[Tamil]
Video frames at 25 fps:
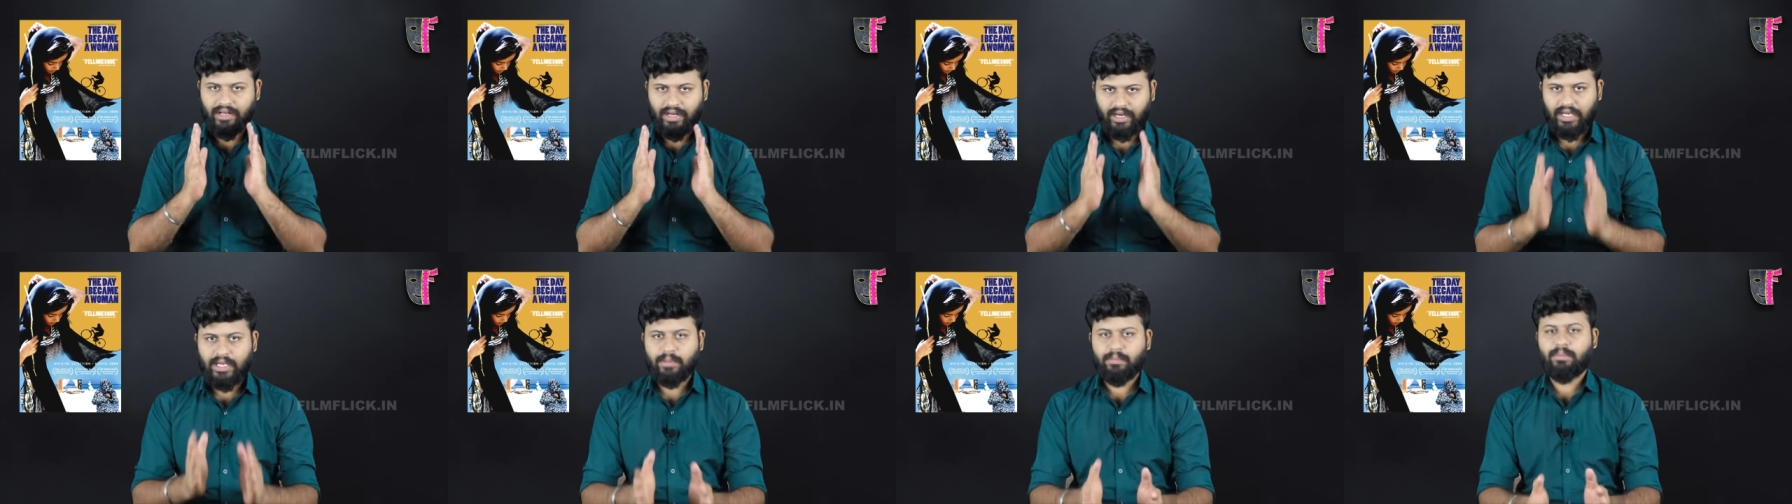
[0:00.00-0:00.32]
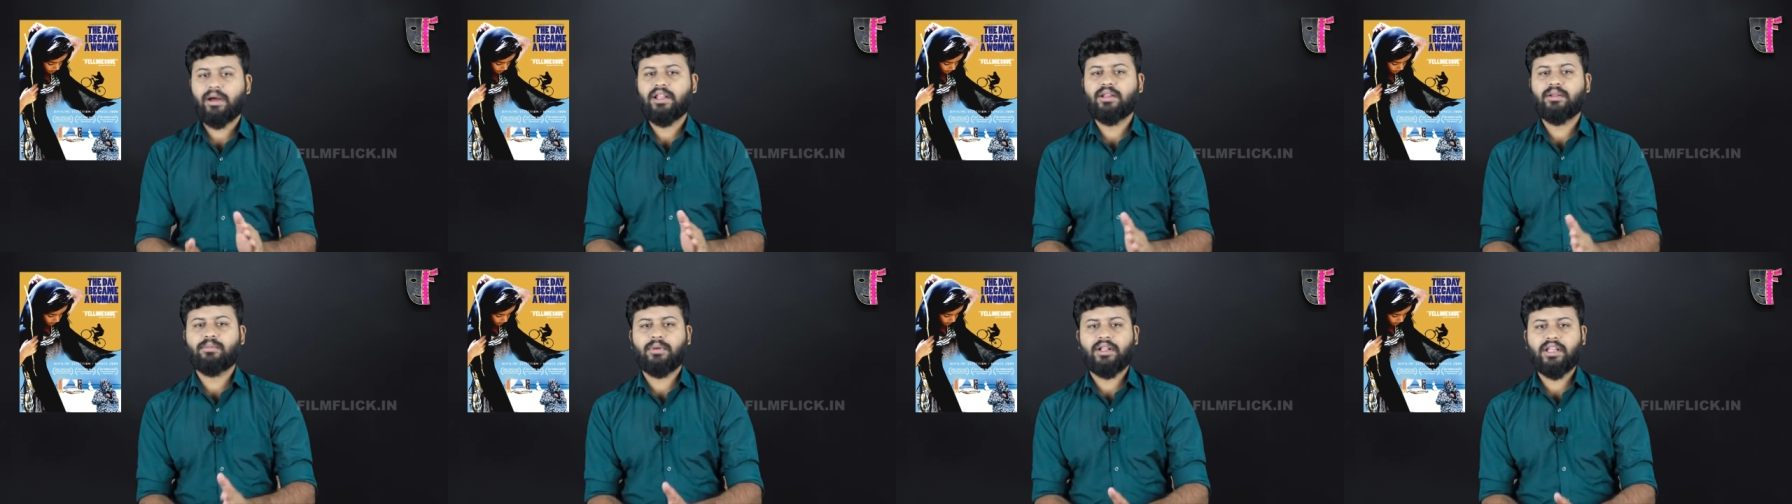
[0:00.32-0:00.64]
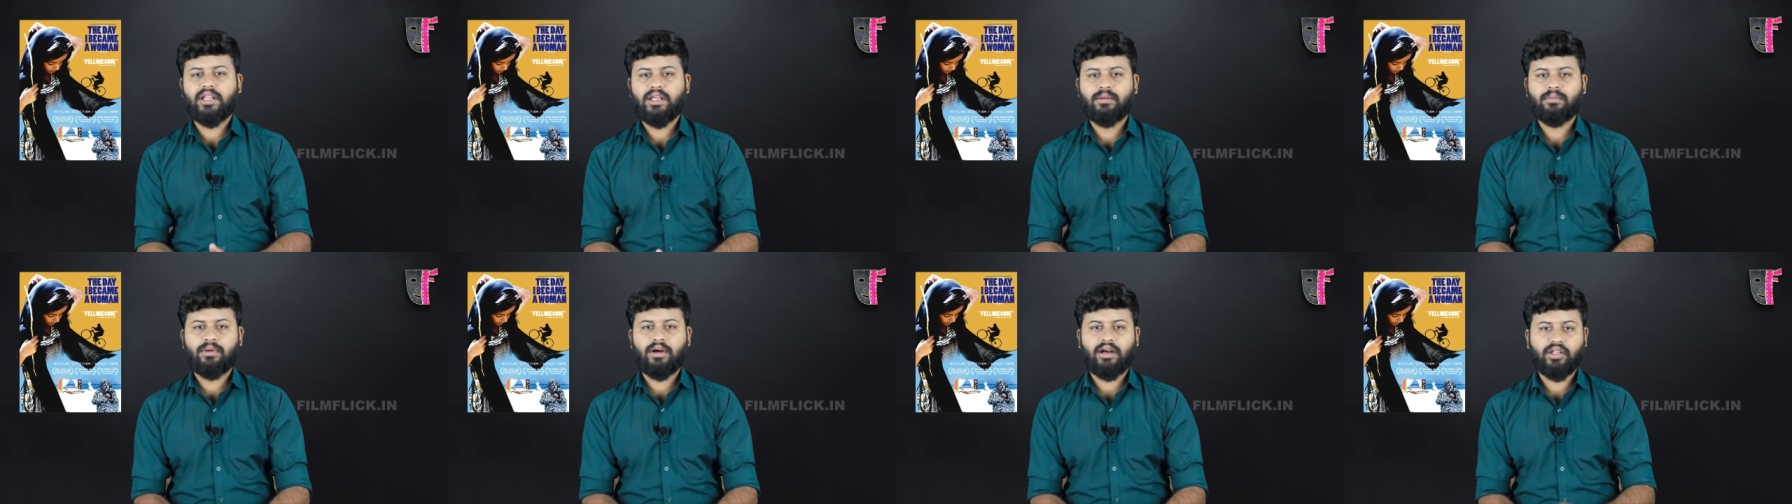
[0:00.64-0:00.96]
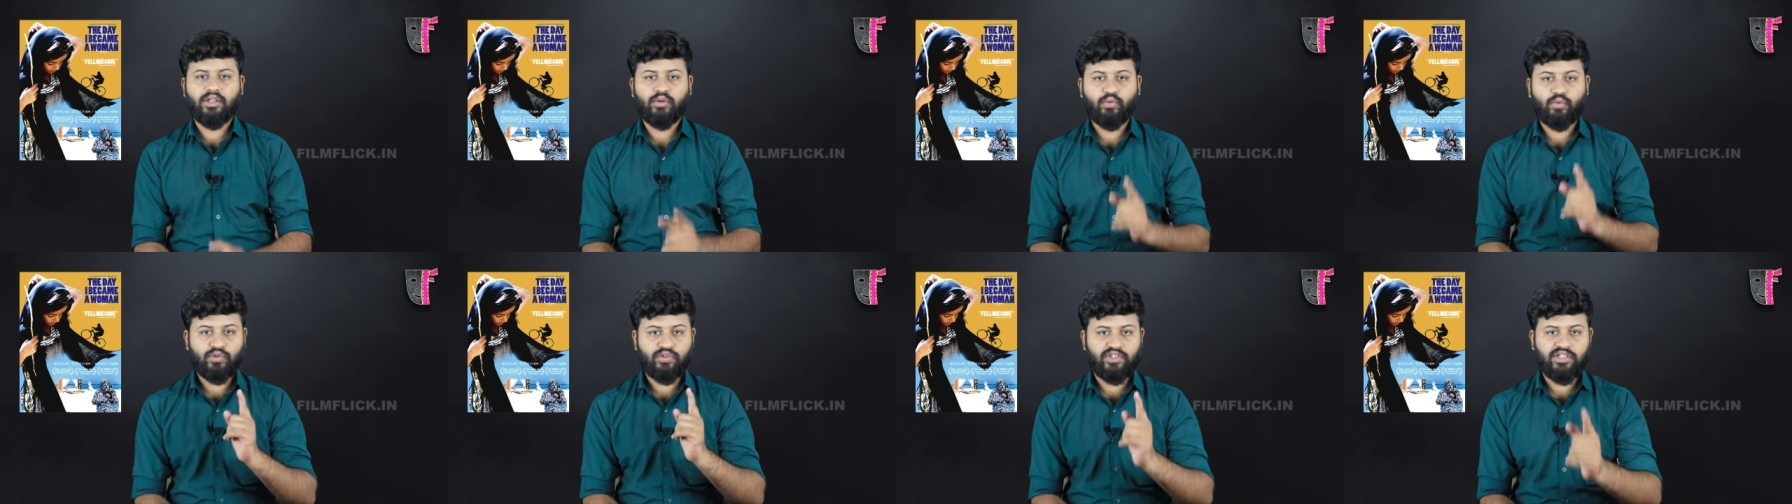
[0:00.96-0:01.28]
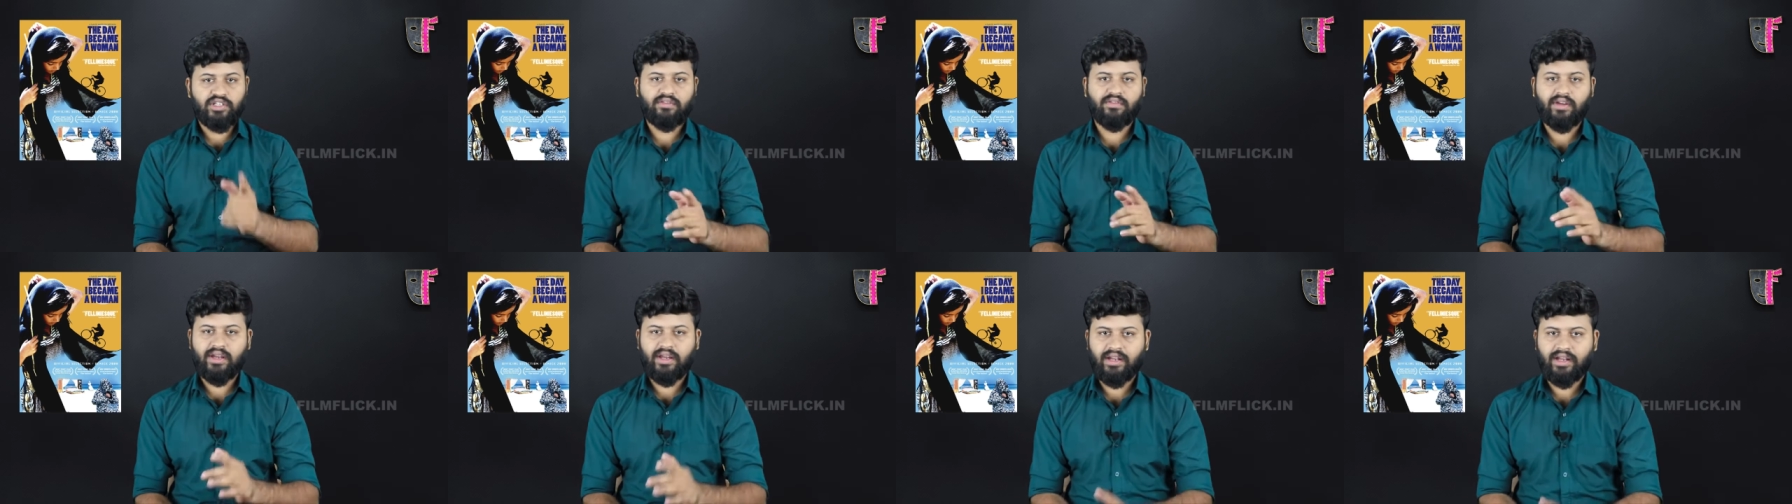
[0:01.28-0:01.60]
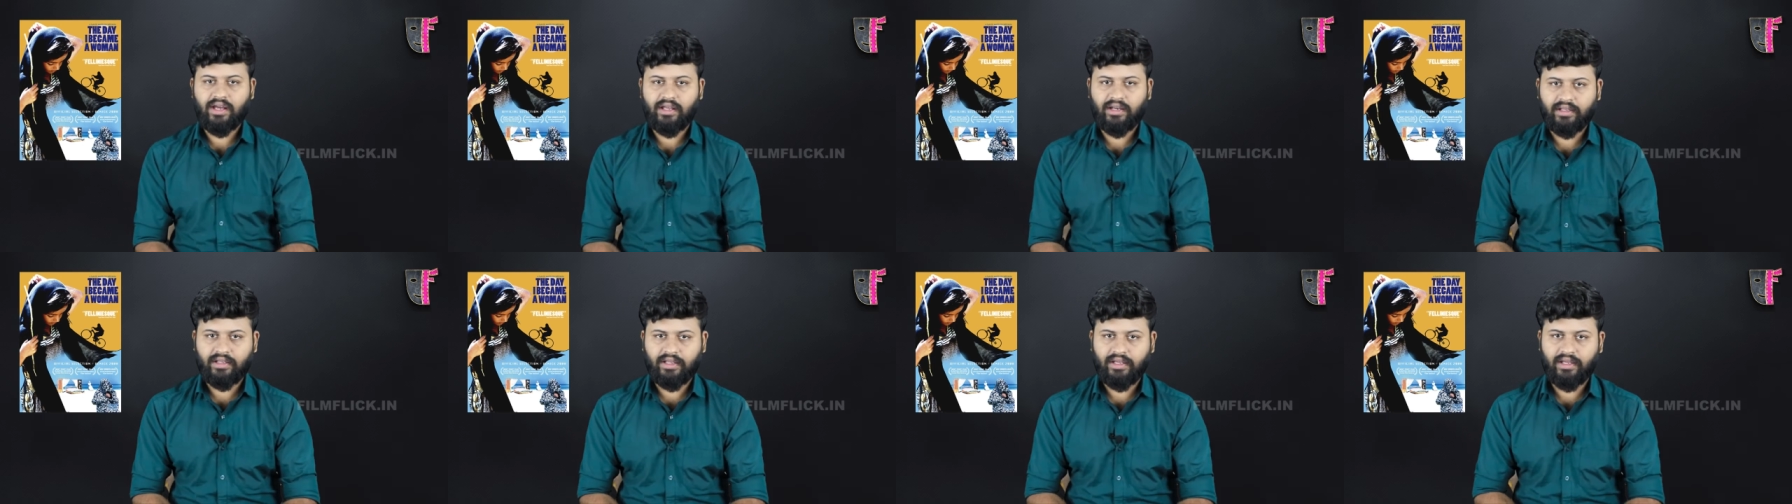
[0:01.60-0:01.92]
கண்டிப்பாக அது மதியமாகுது உச்சி
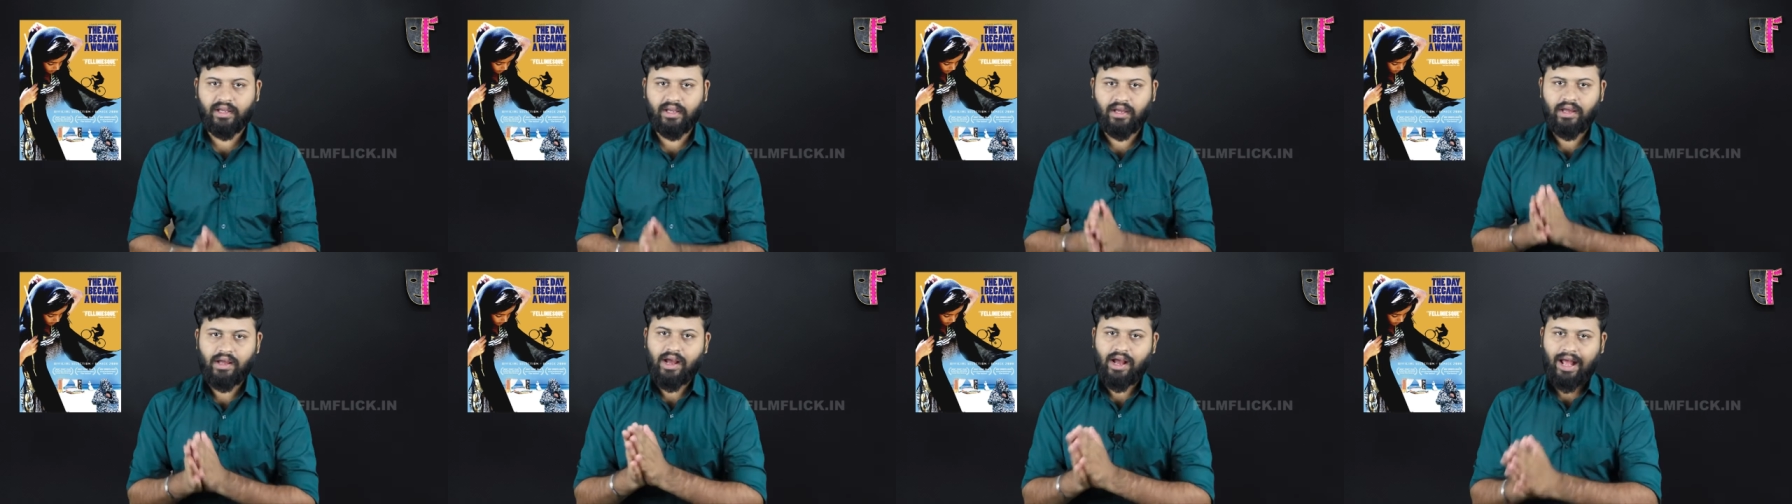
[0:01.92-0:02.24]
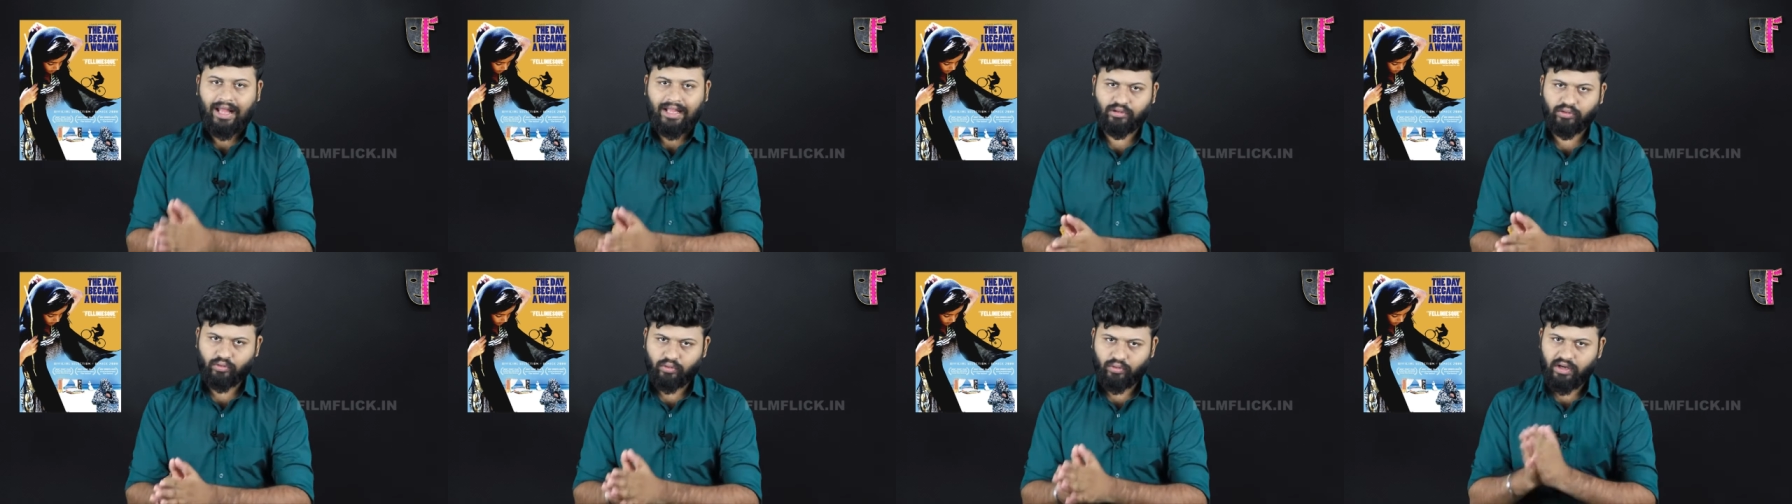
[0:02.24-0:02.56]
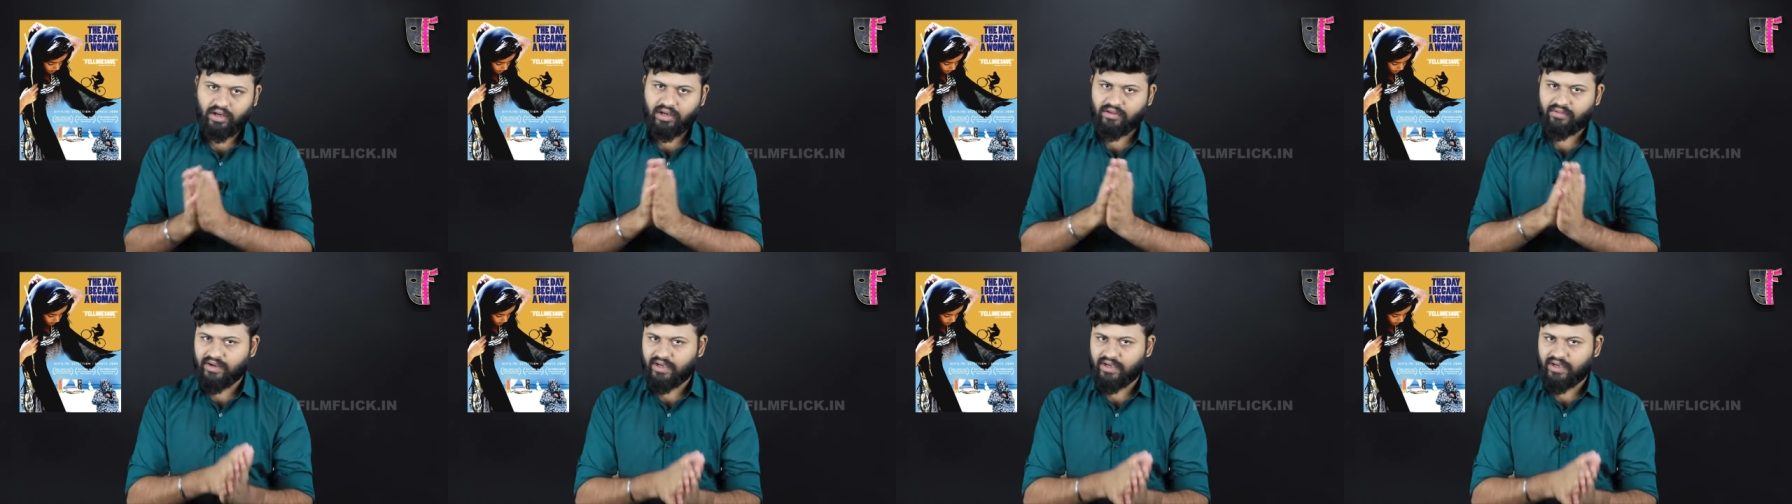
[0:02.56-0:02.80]
வெயிலாக இருக்குது அதுக்குள்ளே நீ